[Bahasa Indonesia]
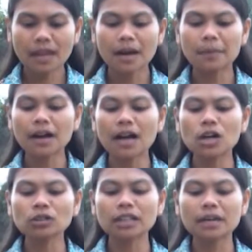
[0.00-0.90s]

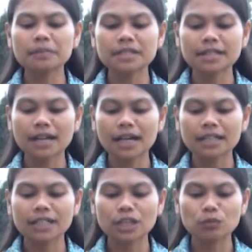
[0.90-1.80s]
Apakah engkau tidak menyerahkan
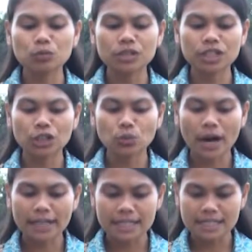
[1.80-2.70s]
dirimu menjadi
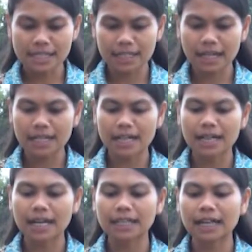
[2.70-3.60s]
wakil setan dan
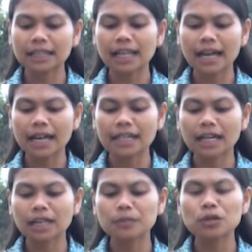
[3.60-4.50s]
dengan kata lain
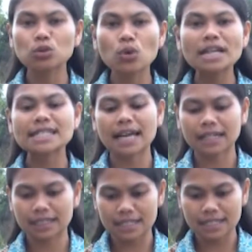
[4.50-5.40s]
yang lebih luas
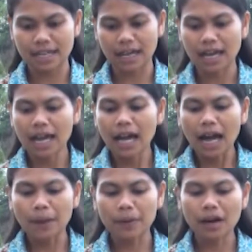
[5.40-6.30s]
artinya?
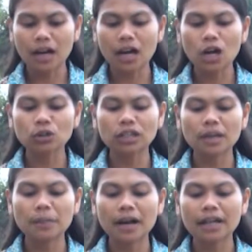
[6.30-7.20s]
Apakah engkau
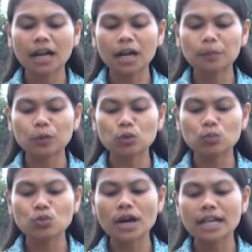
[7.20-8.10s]
tidak mengadakan
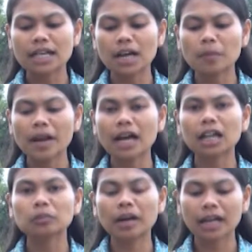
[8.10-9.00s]
perhubungan dengan
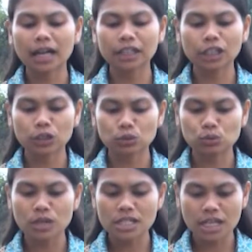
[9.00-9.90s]
malaikat-malaikat yang
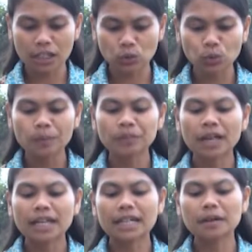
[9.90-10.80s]
sudah jatuh
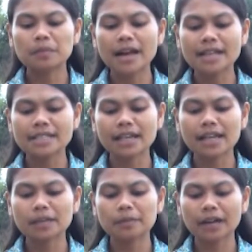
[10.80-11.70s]
dan belajar
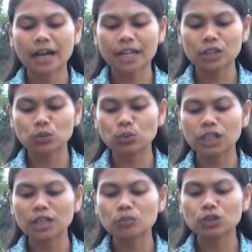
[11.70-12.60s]
dari mereka itu
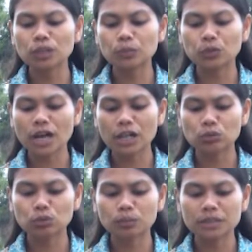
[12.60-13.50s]
ilmu tipu daya
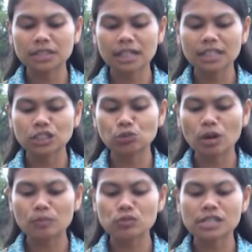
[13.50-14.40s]
untuk menjerat
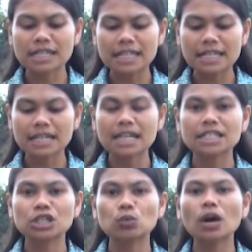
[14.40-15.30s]
jiwamu sendiri
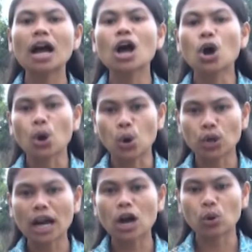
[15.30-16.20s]
dan jiwa
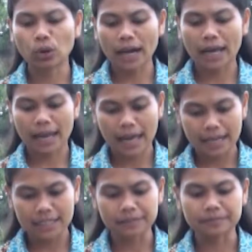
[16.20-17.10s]
orang-orang
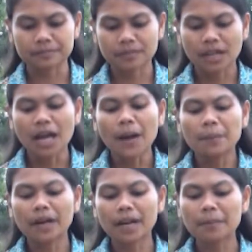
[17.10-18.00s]
lain?
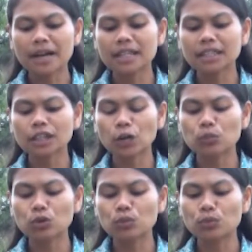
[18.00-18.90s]
Bagaimana tentang
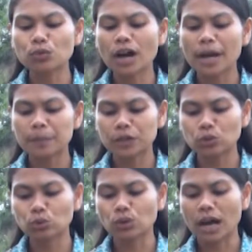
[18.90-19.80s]
buku-buku gaib
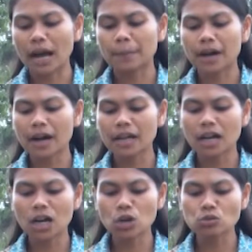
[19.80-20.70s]
itu? Apakah
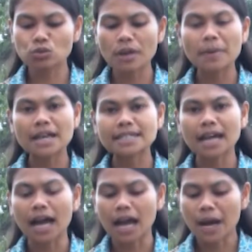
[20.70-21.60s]
yang engkau sudah
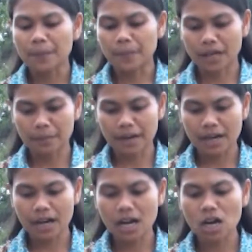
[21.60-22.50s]
baca?
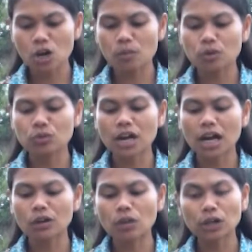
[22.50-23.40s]
Bagaimanakah engkau
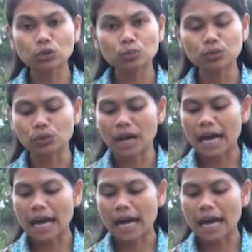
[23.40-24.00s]
menggunakan waktumu?